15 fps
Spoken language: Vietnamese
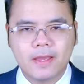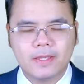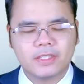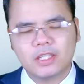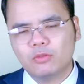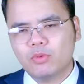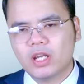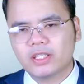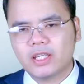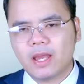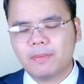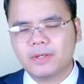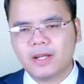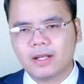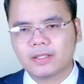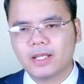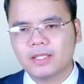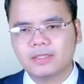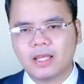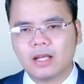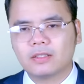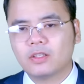chính quyền Kiev khẳng
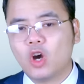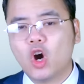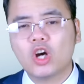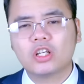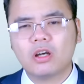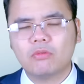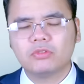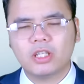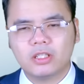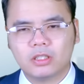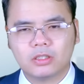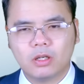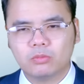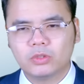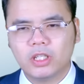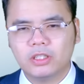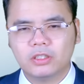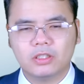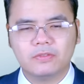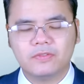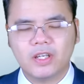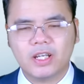định rằng họ không nhận được thông tin
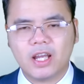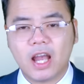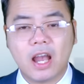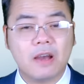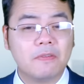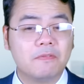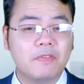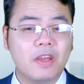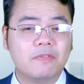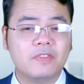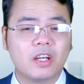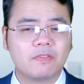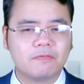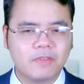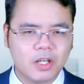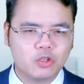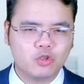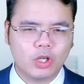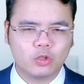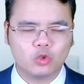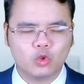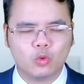từ phía Nga về việc vận
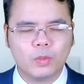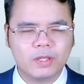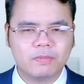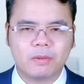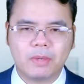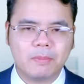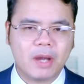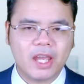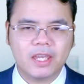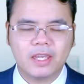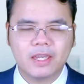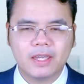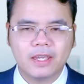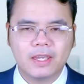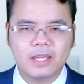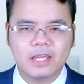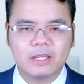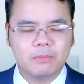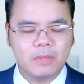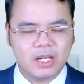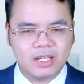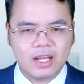chuyển tù binh bằng máy bay.
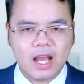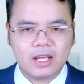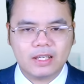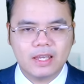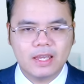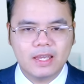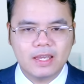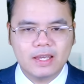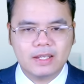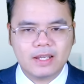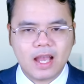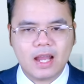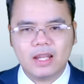Mặt khác, Nga